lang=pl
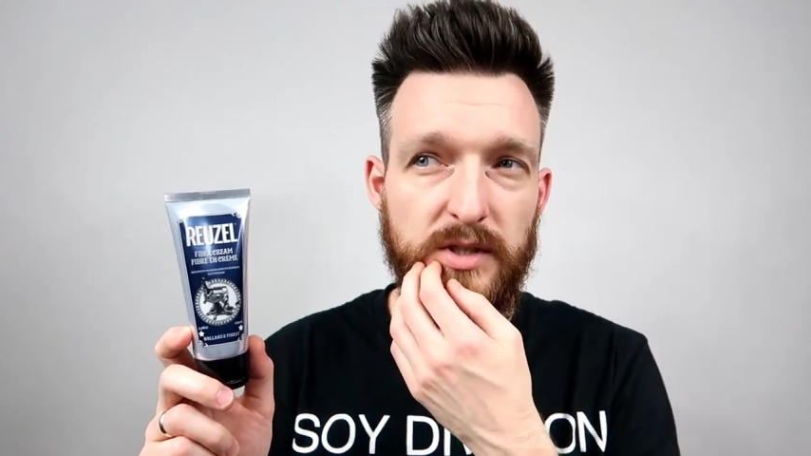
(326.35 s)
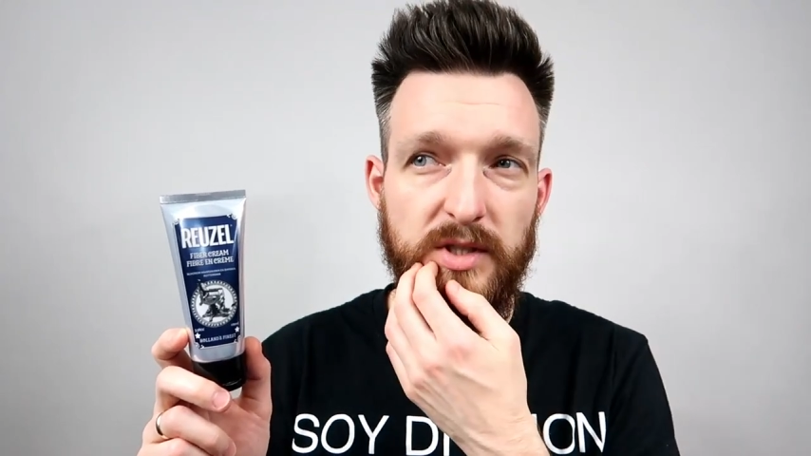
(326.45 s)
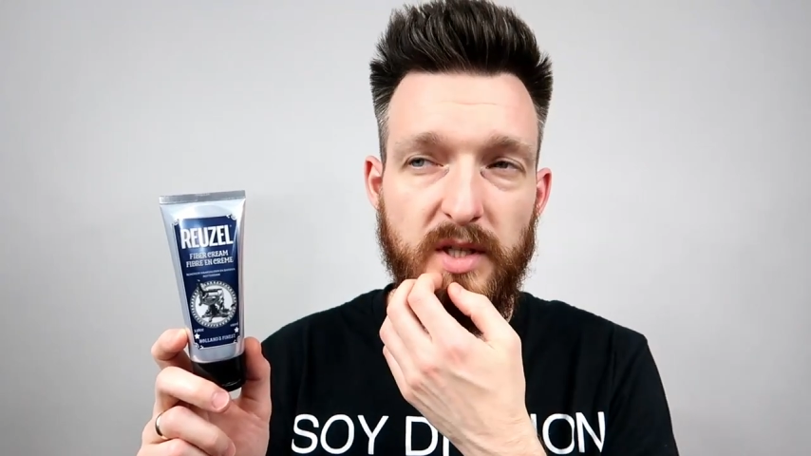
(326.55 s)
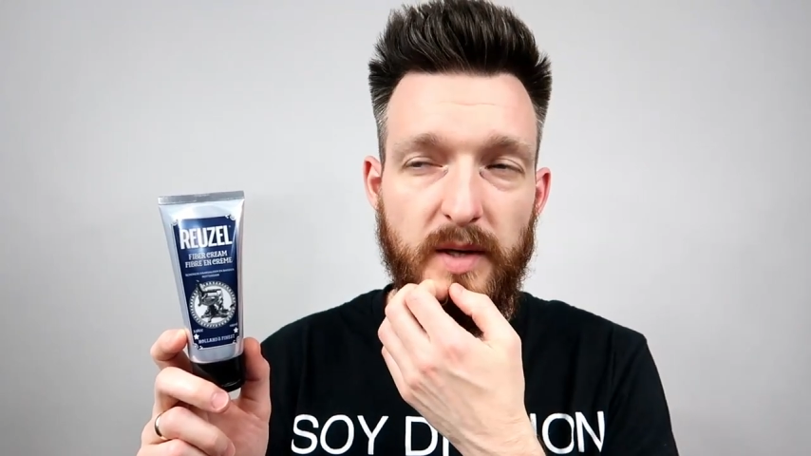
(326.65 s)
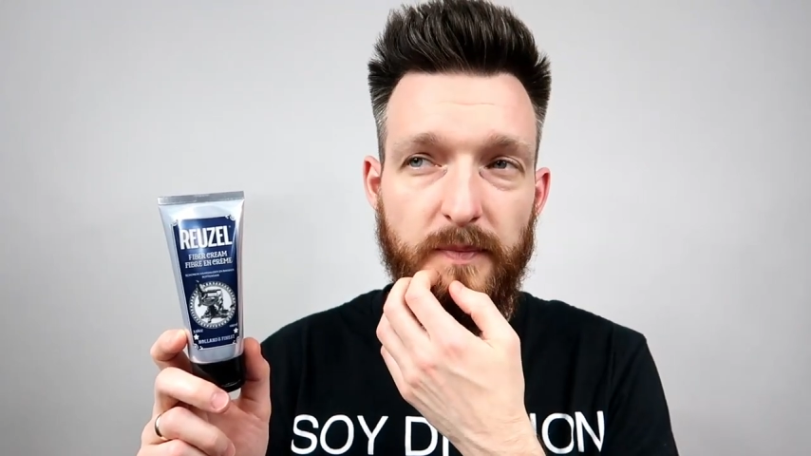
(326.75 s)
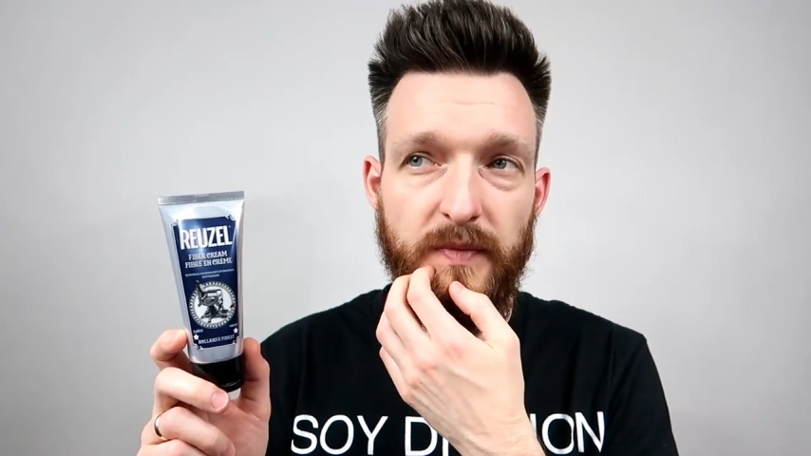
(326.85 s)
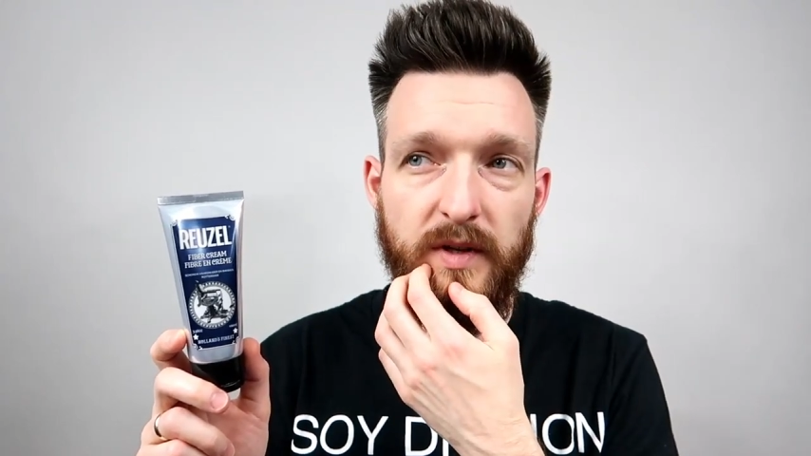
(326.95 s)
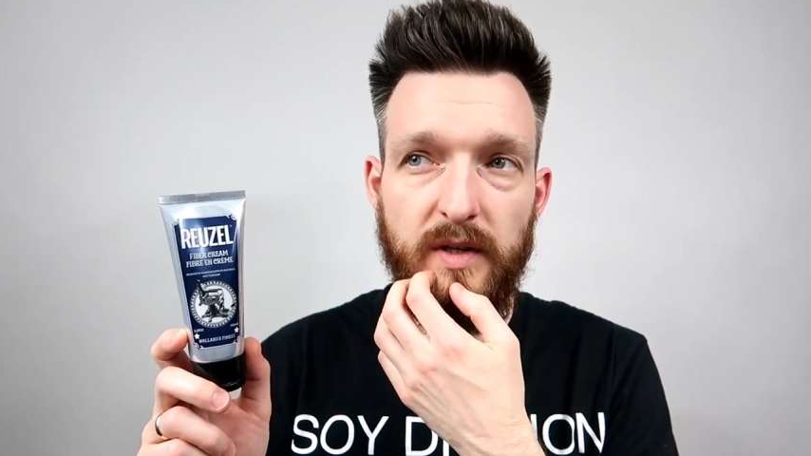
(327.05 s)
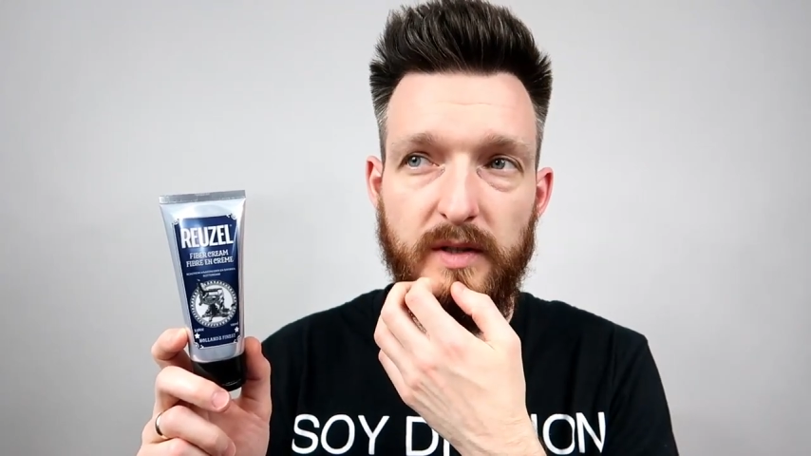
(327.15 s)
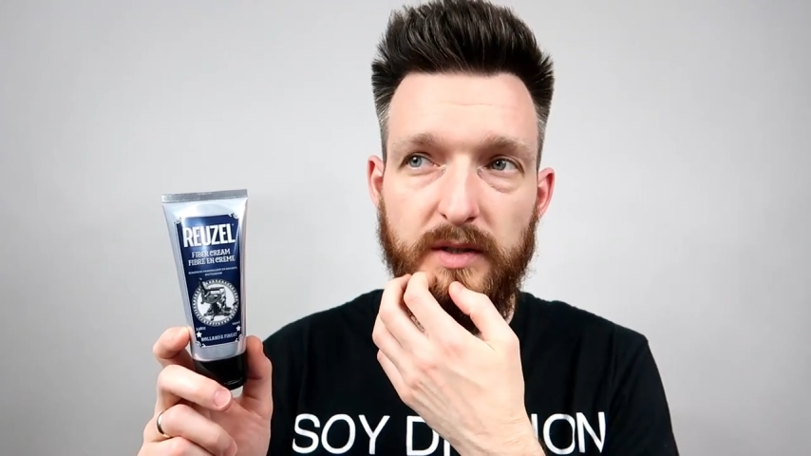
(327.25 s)
że
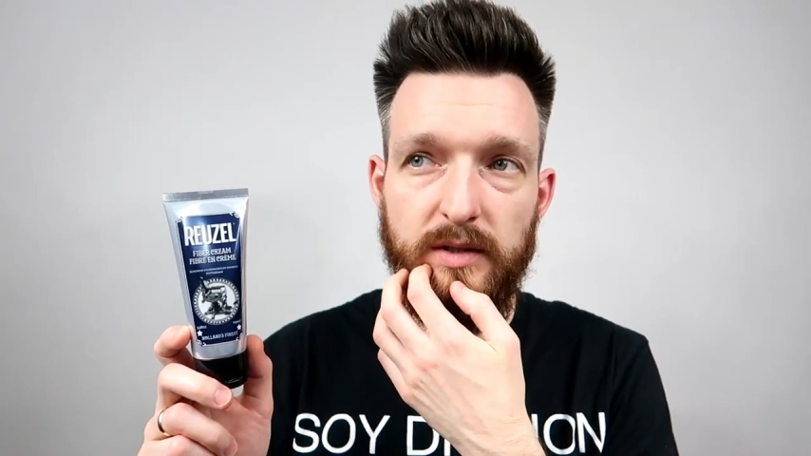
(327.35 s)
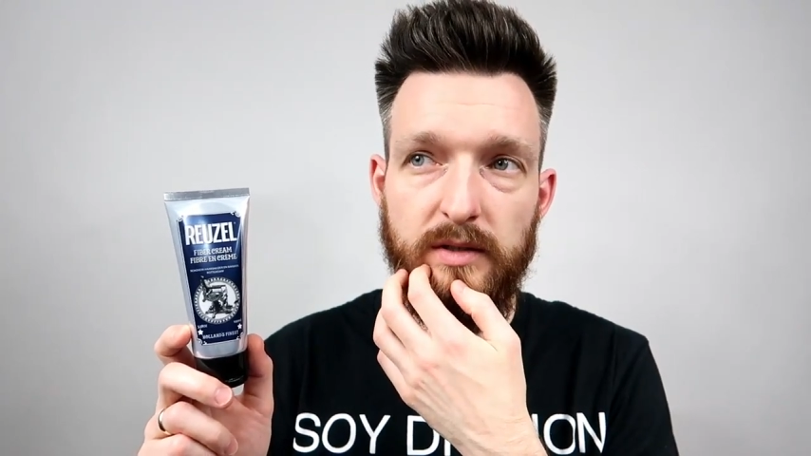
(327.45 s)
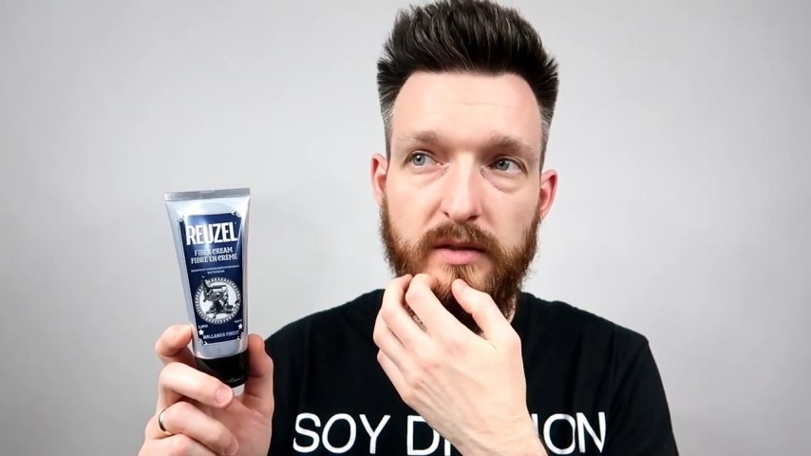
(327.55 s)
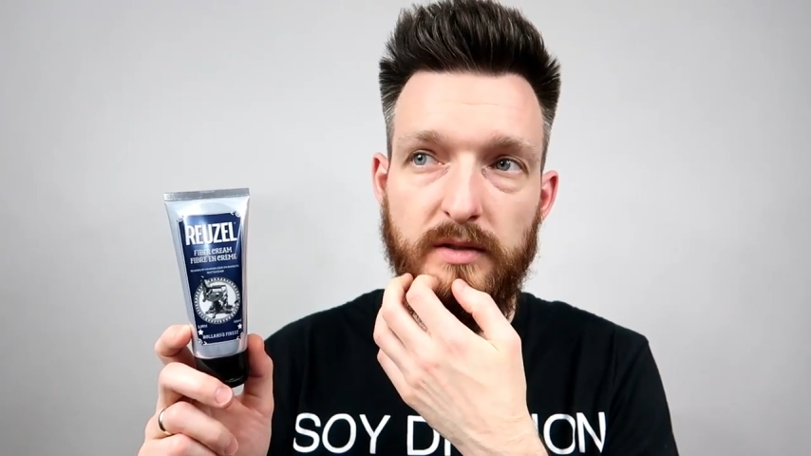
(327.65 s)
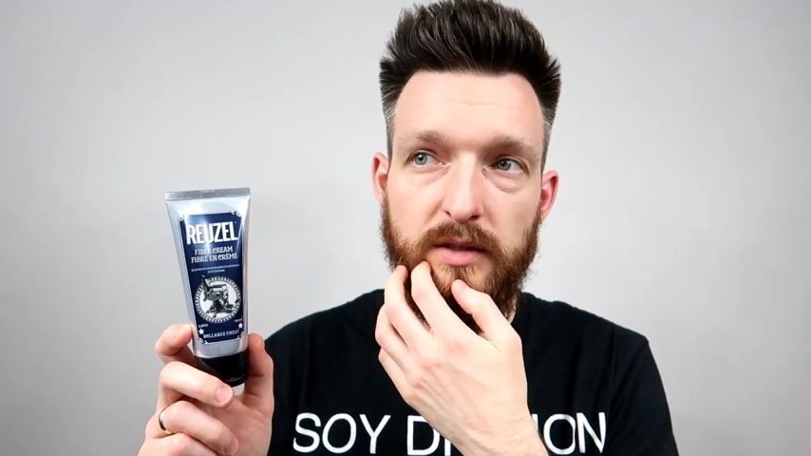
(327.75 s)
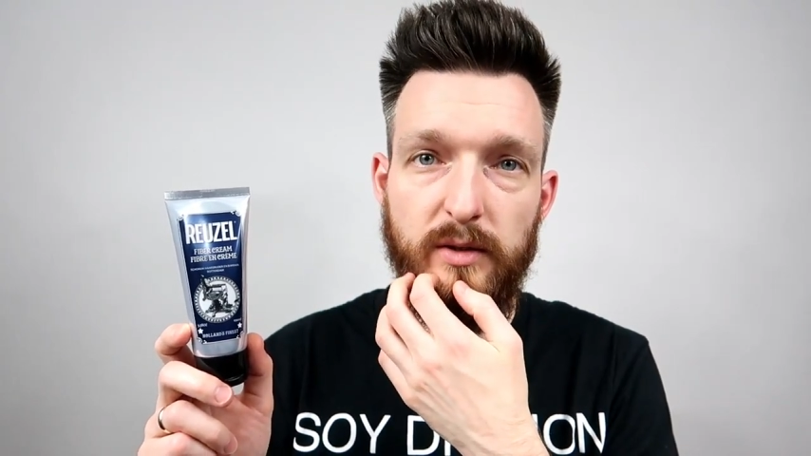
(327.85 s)
e,